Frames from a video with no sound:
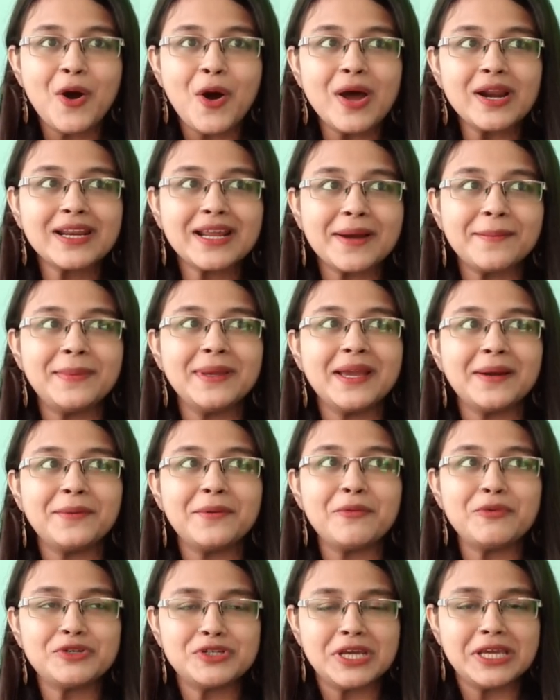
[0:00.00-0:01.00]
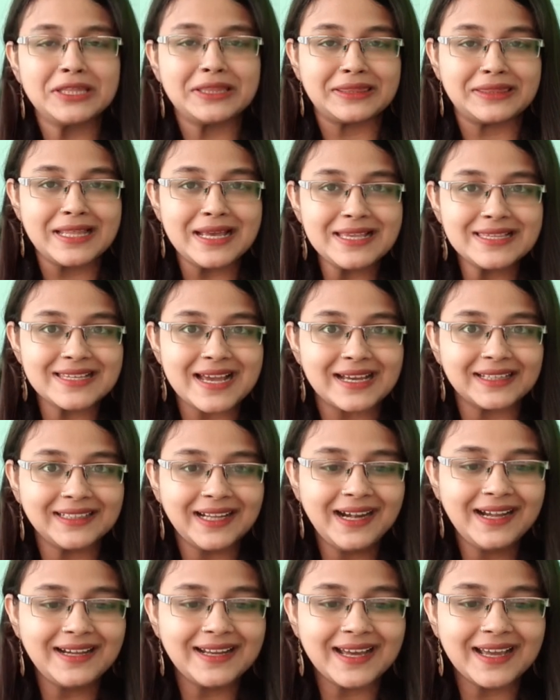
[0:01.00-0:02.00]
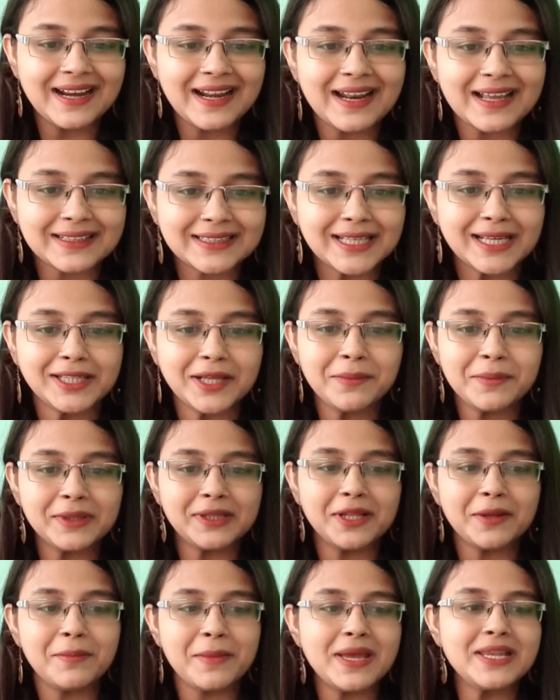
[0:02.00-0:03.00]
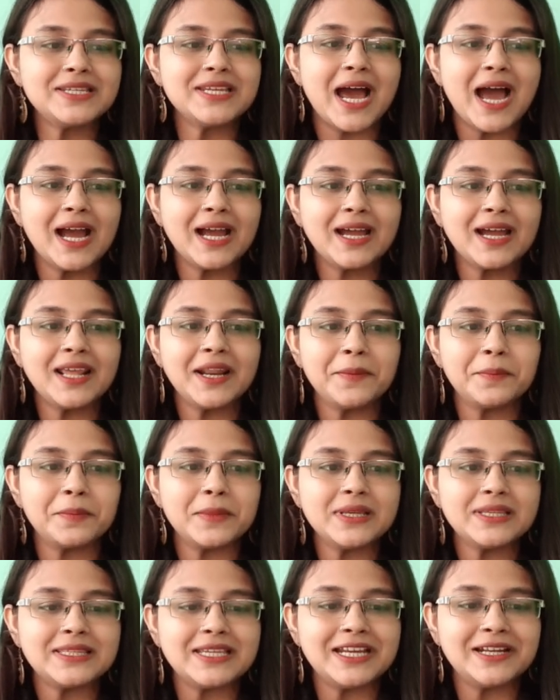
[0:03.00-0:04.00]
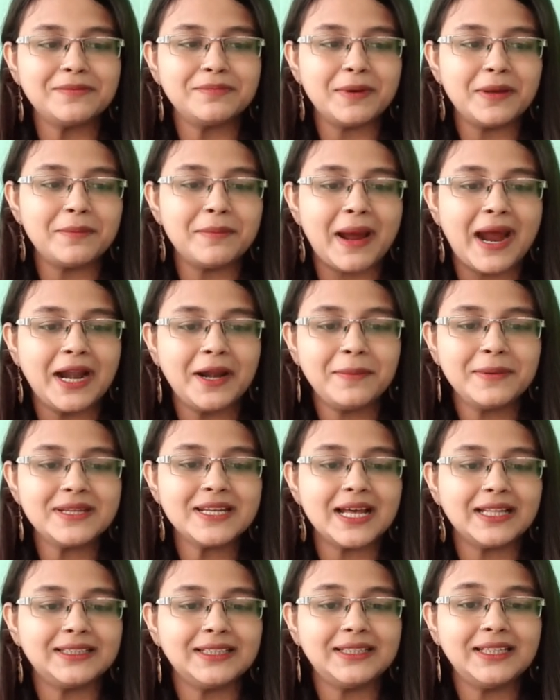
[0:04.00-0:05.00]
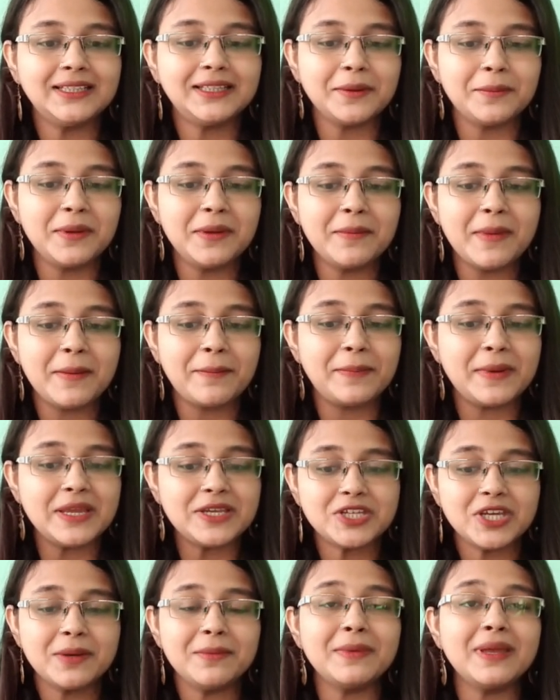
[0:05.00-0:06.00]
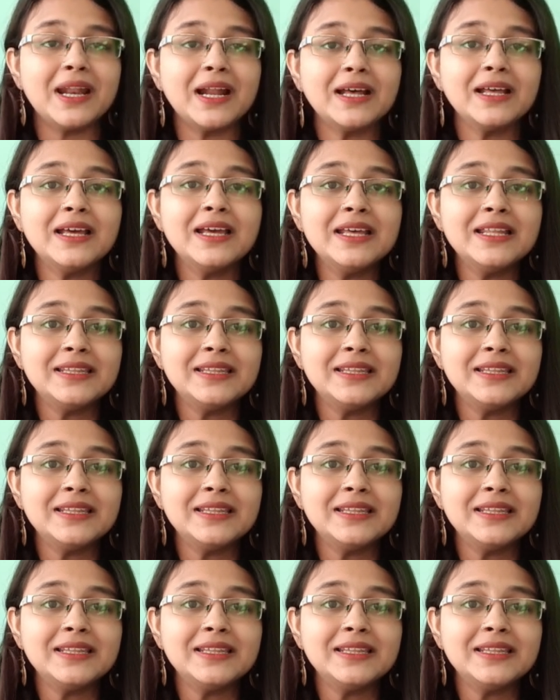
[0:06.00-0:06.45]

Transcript: और कभी कभी मुझे इतना ज़्यादा डर लगता था मतलब मैं जाकर अपने सीट पर बैठ भी जाती थी तभी मैं पीछे मेरा